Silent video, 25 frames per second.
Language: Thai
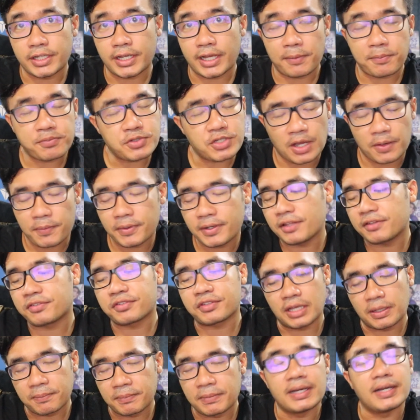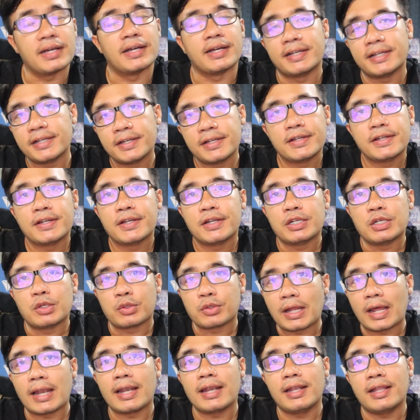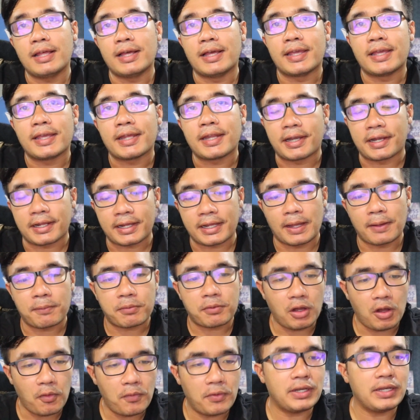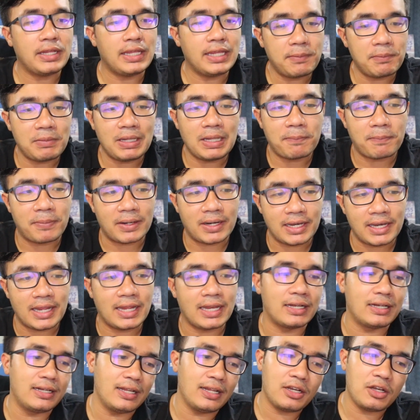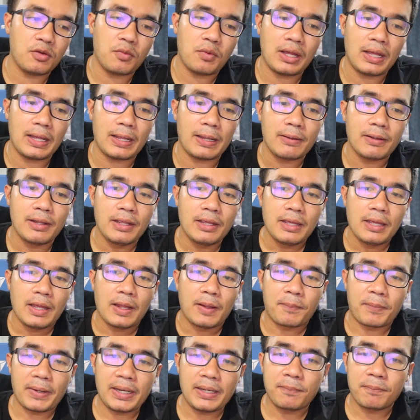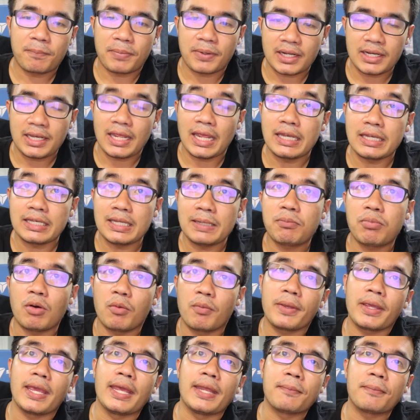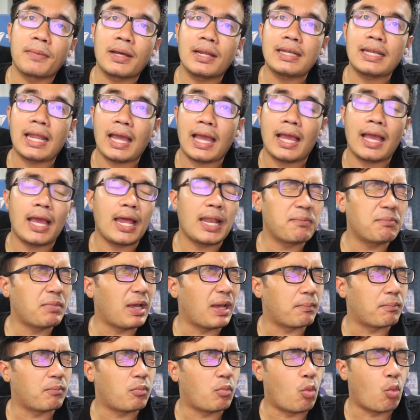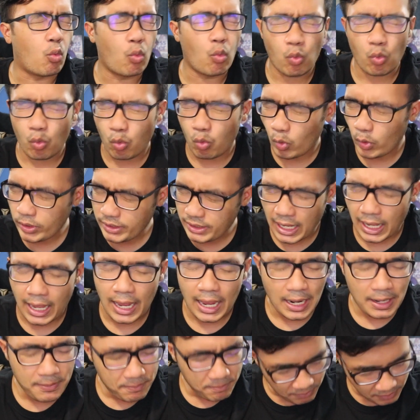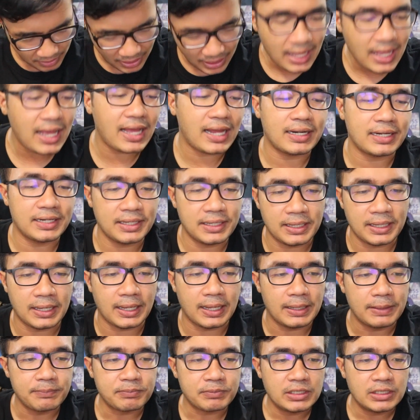ครับชาวประเด็นสเกมเมอร์ทุกท่านเลยนะครับก็วันนี้มีประเด็นเรียกได้ว่าเป็นประเด็นที่ผมเห็นมานานแบบนานมากนะฮะ